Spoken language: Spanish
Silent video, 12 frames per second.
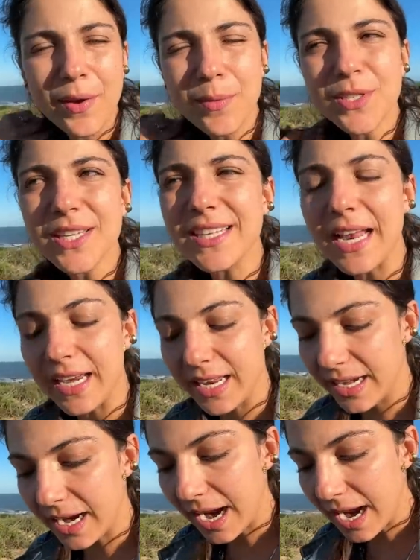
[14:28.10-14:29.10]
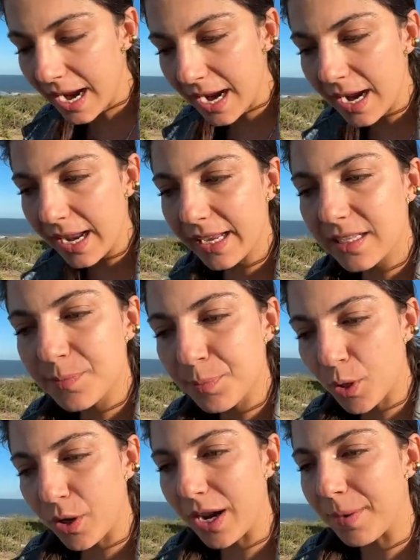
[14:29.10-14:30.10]
vamos a salir a
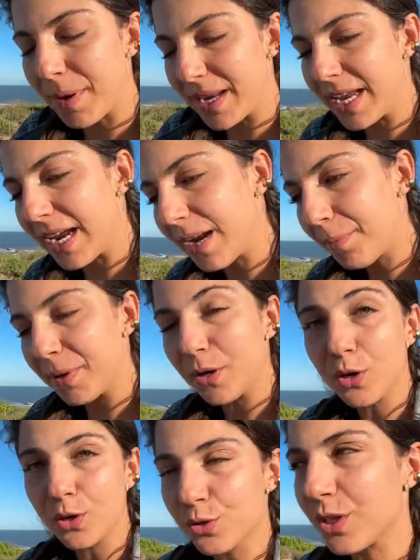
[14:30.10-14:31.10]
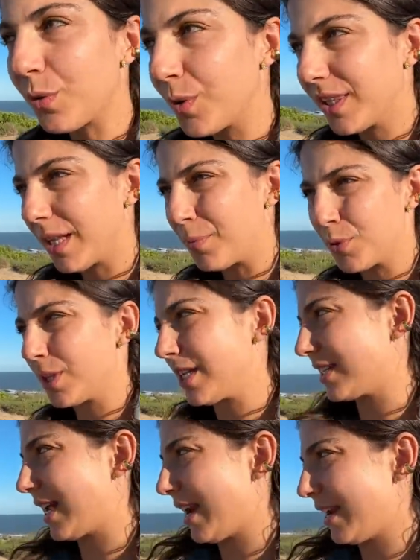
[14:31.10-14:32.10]
explorar mañana, pero no nos aguantamos
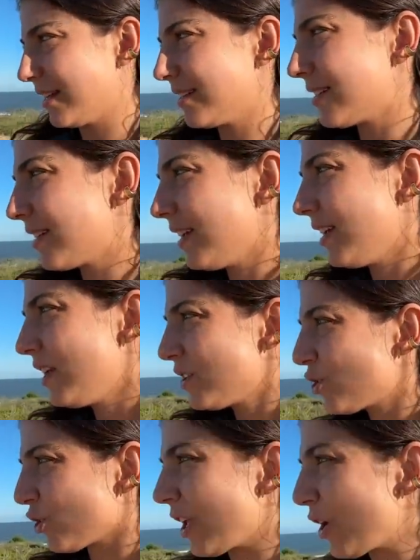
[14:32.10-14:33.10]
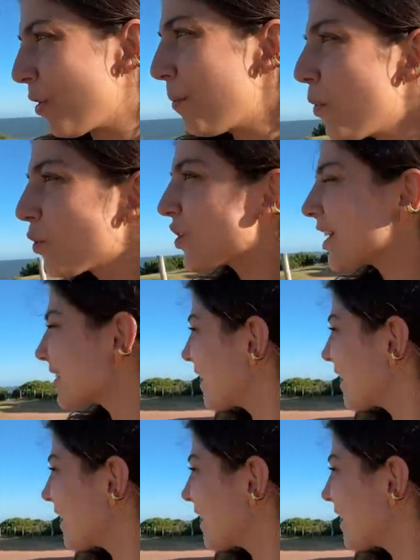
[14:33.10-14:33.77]
las ganas. Yo tengo muchas